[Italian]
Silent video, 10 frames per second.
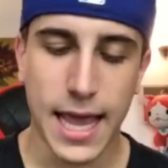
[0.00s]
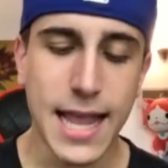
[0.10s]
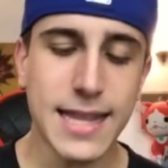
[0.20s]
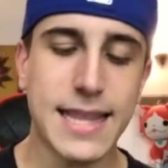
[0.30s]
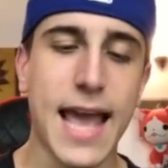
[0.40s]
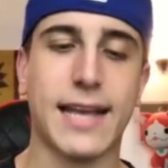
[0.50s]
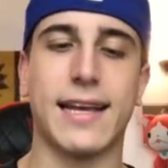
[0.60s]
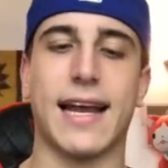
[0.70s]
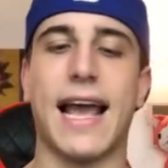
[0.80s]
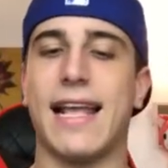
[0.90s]
Il deck,
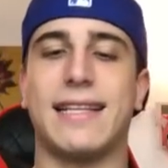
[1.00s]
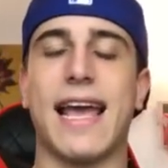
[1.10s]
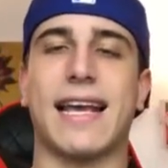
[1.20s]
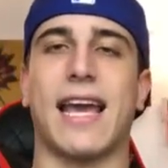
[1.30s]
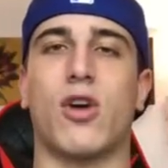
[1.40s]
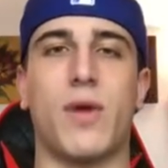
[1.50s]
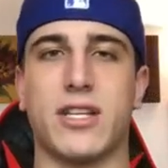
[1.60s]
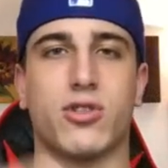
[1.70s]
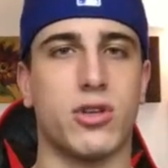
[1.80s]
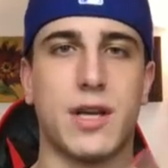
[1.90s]
raga, il deck è
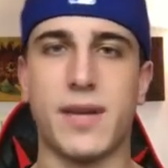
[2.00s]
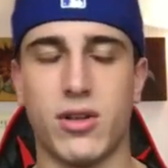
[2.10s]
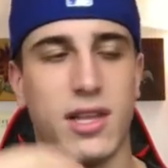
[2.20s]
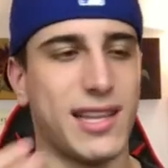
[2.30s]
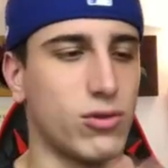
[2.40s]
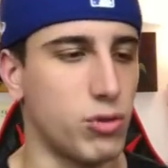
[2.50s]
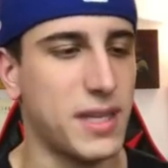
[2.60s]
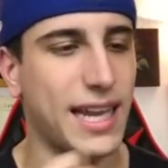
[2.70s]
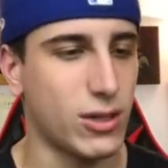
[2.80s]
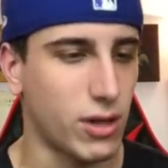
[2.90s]
questo, lo sapete, ogni tanto
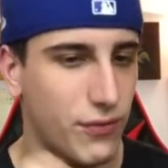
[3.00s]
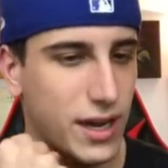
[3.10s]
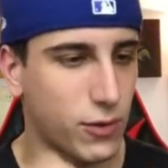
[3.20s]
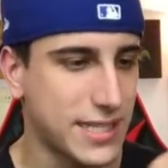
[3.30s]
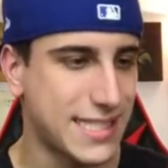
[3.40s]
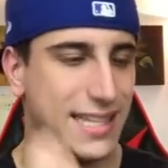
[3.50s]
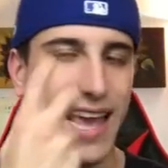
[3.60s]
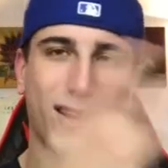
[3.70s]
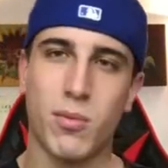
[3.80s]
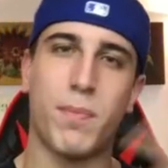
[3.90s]
mi diletto a fare questi
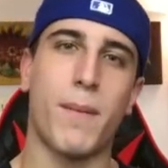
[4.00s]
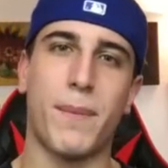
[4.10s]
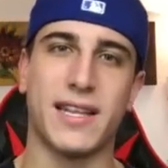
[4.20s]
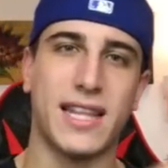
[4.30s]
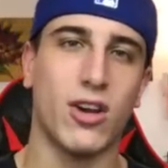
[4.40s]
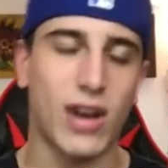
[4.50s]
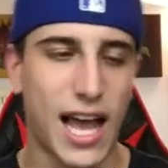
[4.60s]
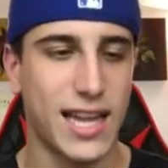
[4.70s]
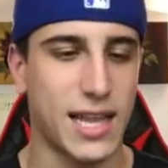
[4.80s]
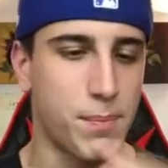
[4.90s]
deck un po'
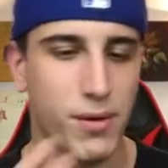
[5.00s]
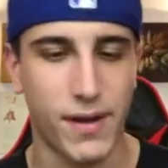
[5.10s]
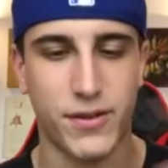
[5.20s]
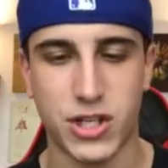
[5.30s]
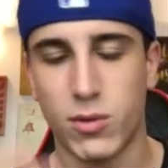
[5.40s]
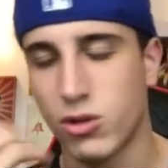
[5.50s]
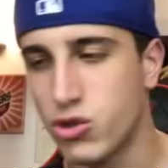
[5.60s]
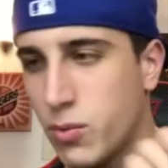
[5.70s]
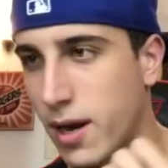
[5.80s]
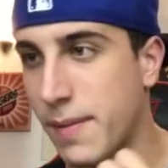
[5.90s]
particolari, tempo fa facevo quello di
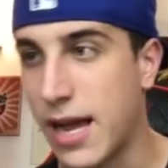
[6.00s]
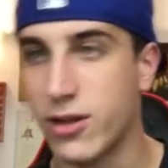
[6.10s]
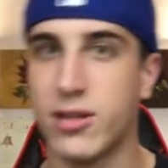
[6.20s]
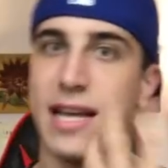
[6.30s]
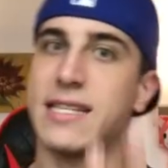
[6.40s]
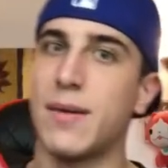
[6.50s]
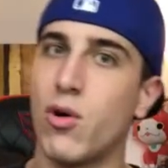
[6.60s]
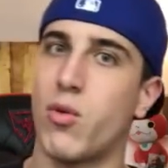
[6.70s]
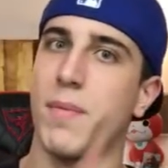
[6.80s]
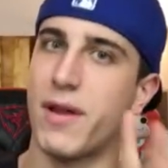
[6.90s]
Super Mario, 3,
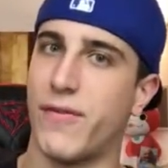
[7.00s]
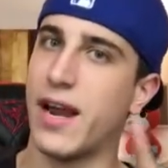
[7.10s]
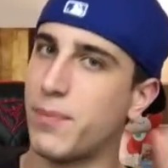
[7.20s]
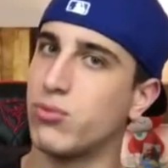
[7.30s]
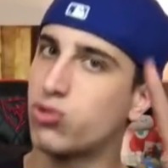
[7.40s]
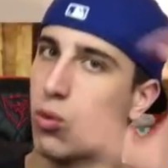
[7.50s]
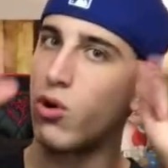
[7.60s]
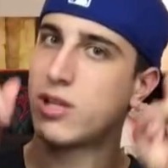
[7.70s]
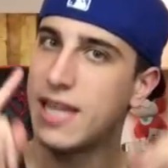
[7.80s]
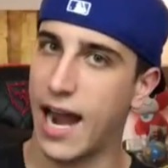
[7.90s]
siamo qui per fare appunto
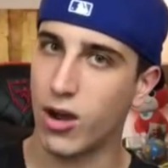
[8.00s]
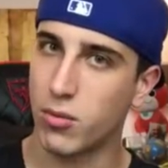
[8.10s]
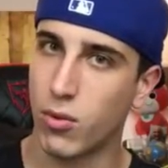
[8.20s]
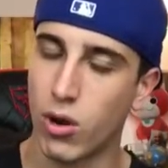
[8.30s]
quello di Dragon